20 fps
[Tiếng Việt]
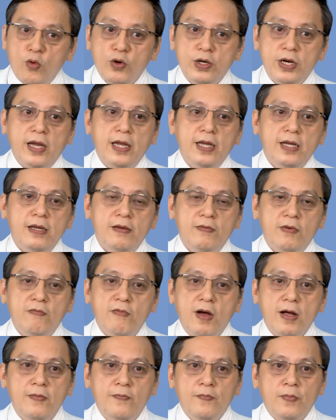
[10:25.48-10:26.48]
búi trĩ vân yeah.
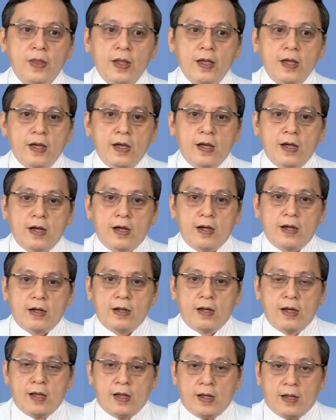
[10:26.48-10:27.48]
vân dạ
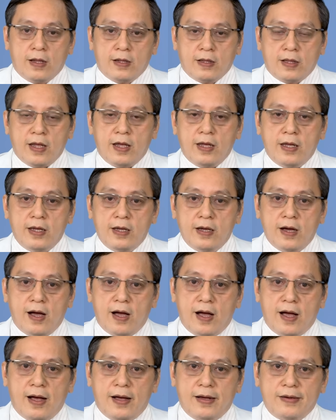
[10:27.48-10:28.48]
thì
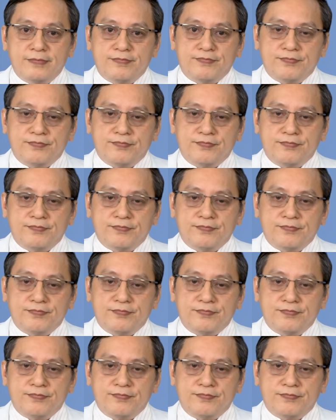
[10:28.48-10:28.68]
uh,